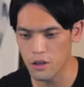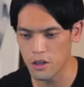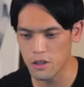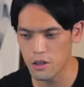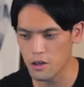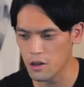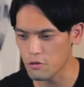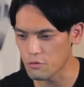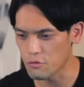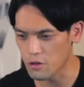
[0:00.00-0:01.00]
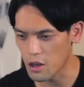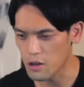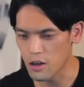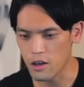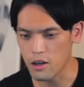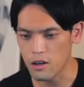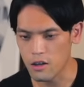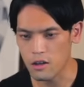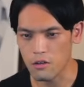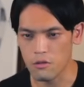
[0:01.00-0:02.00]
ティじゃないと思うんで、はい、
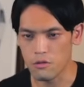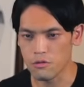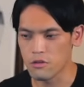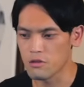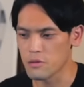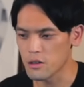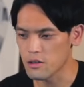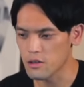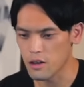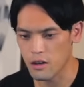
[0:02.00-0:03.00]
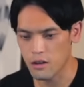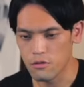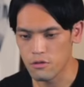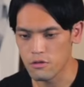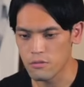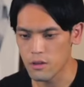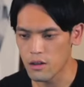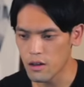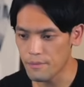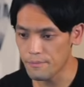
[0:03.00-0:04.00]
かなりこれおすすめです。はい、すす
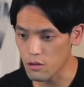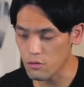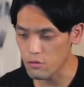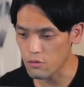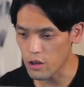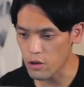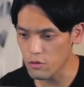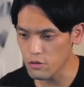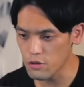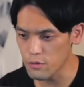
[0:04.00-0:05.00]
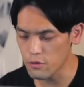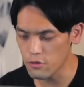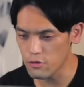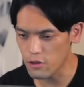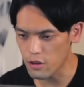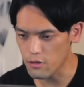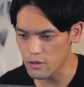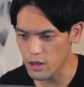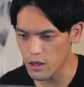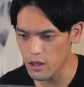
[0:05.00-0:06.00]
めで、あとこのエコースポットね、
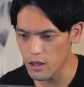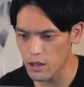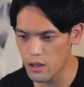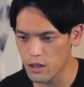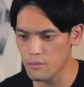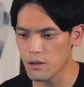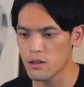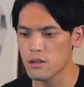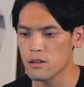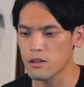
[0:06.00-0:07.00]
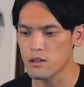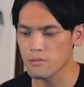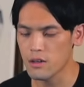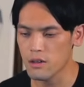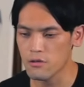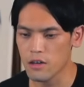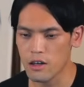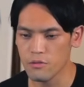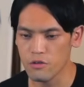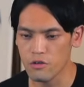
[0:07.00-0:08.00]
これ最近出ました
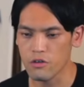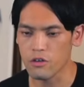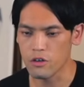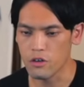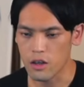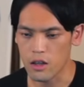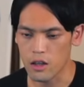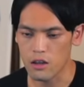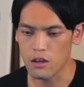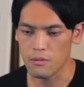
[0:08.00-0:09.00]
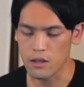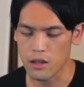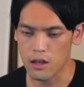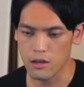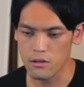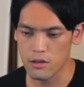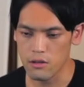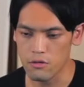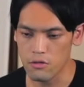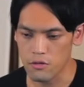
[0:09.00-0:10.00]
スマートアラームクロックになってます。
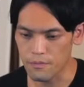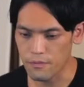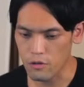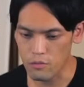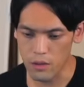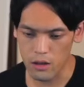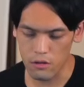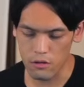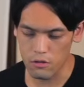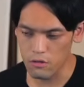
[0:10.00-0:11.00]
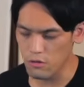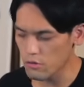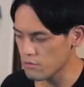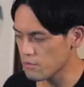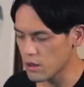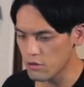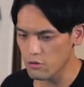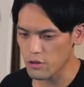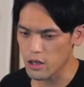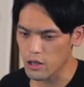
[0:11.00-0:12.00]
アレクサとこれ別ッドの
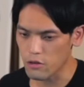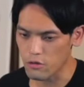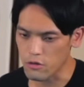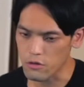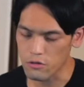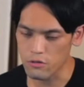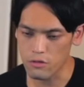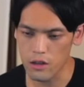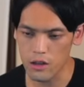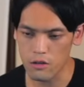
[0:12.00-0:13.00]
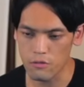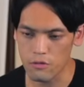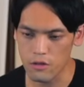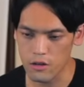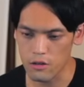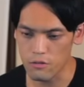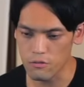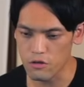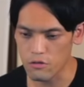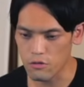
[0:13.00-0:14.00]
ベッドの脇に置く想定だと思うんですけど
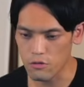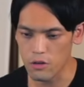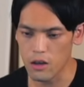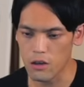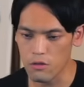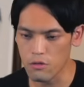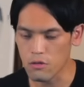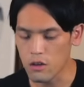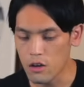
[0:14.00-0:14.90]
も時計と